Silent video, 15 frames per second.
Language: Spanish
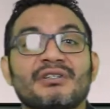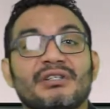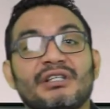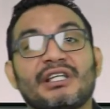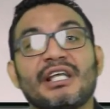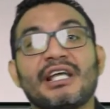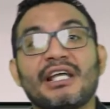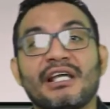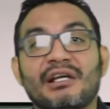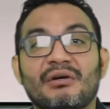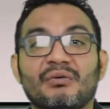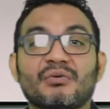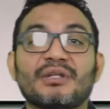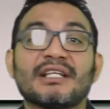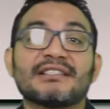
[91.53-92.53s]
de
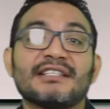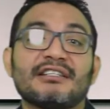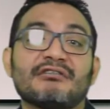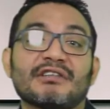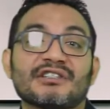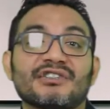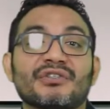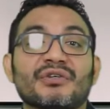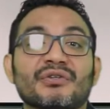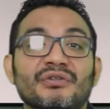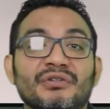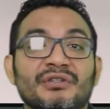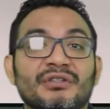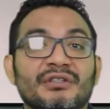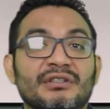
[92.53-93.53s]
una
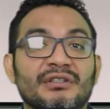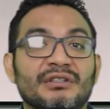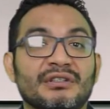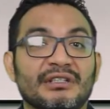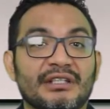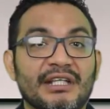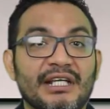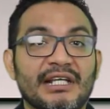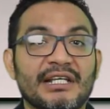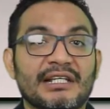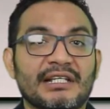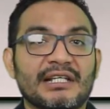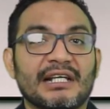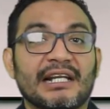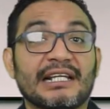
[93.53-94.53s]
situación
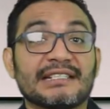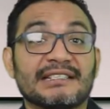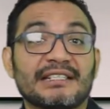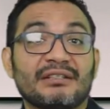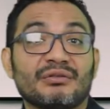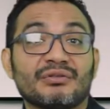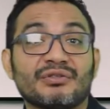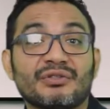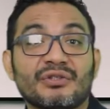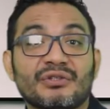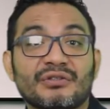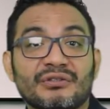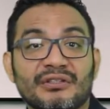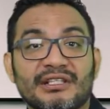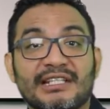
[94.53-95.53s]
de
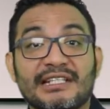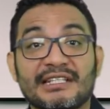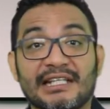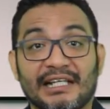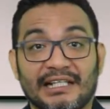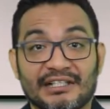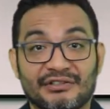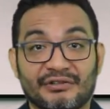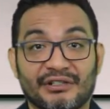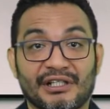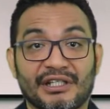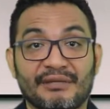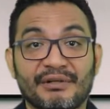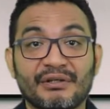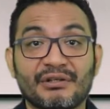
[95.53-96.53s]
restitución
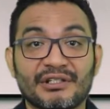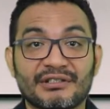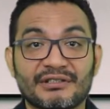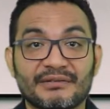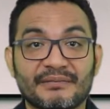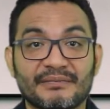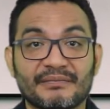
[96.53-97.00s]
internacional de menores.